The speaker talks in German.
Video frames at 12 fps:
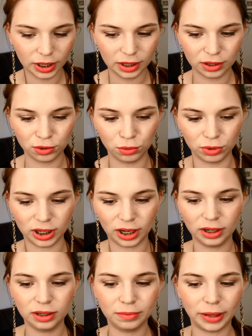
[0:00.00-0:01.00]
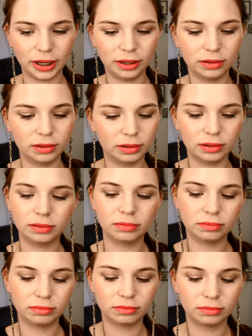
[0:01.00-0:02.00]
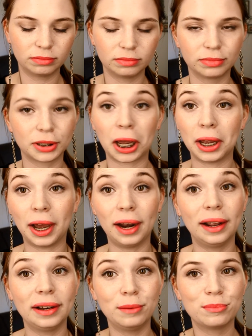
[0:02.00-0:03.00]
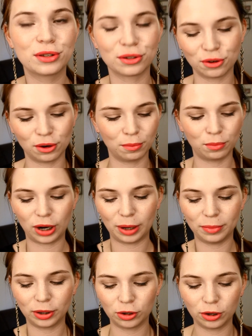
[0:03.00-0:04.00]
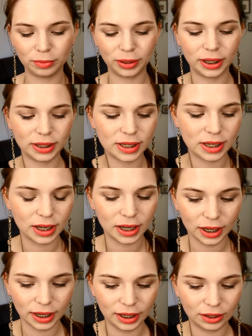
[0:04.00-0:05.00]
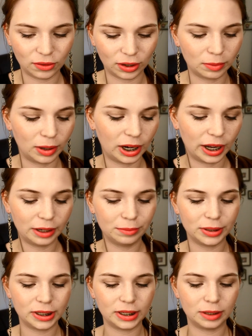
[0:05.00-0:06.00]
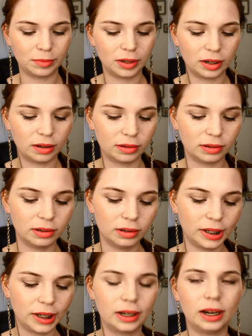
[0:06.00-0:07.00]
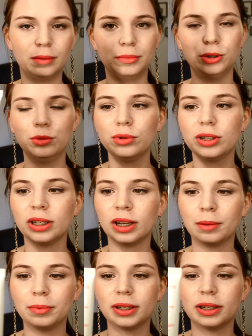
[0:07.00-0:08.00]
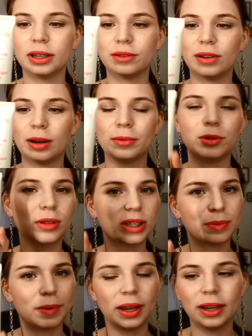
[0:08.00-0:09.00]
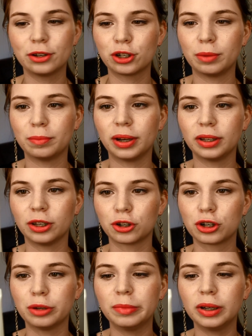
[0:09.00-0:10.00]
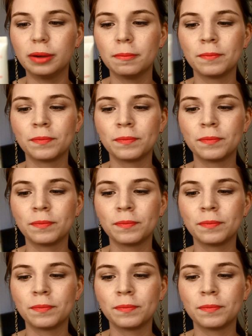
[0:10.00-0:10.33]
So, dann meine drei allerliebsten Primer kommen jetzt. Ich fange mal an mit dem Clarin Eclat Minute. Den habe ich in der Farbe 02 Champagner Schimmer.